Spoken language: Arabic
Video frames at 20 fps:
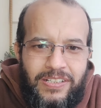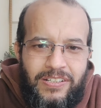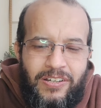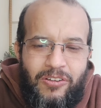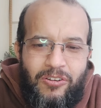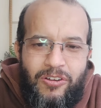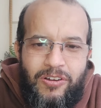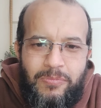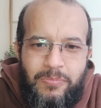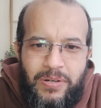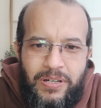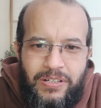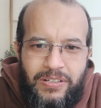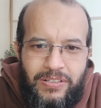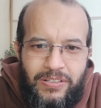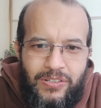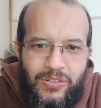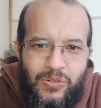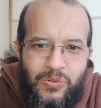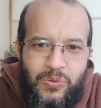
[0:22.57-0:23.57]
كرامة
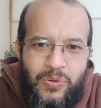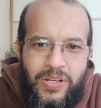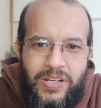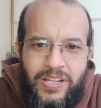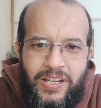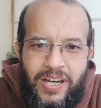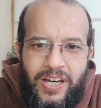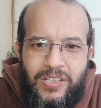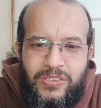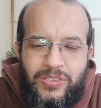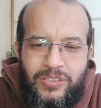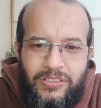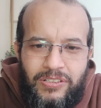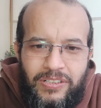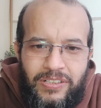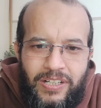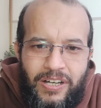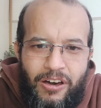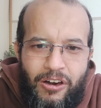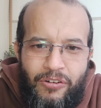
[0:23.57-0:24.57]
ولا
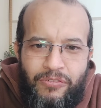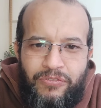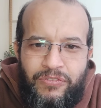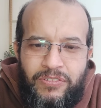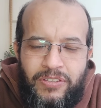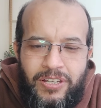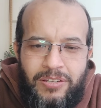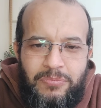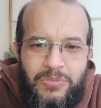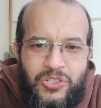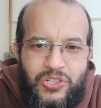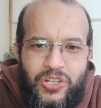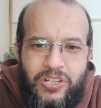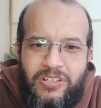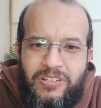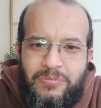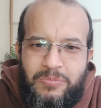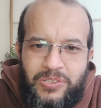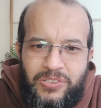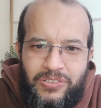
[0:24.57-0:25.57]
عطاء أفضل من
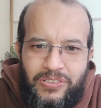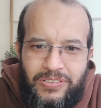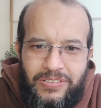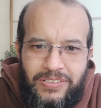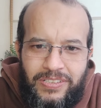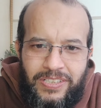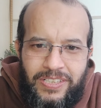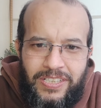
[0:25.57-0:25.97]
شهر رمضان